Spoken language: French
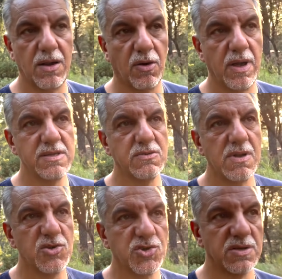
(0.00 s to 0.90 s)
Alors, est-ce que
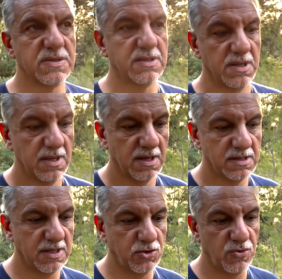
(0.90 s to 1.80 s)
la chance,
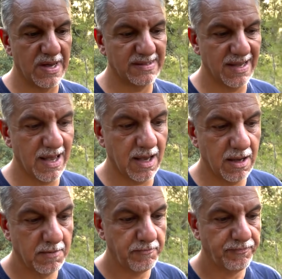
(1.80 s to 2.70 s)
c'est du
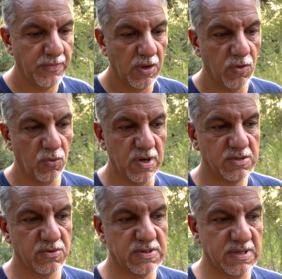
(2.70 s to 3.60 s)
hasard Ou est-ce
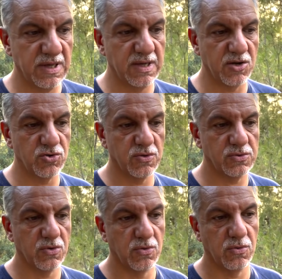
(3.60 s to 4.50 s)
que c'est quelque chose
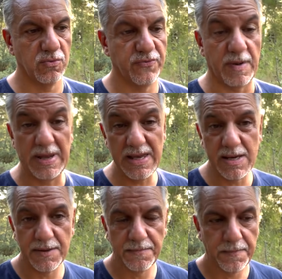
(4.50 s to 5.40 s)
qu'on fabrique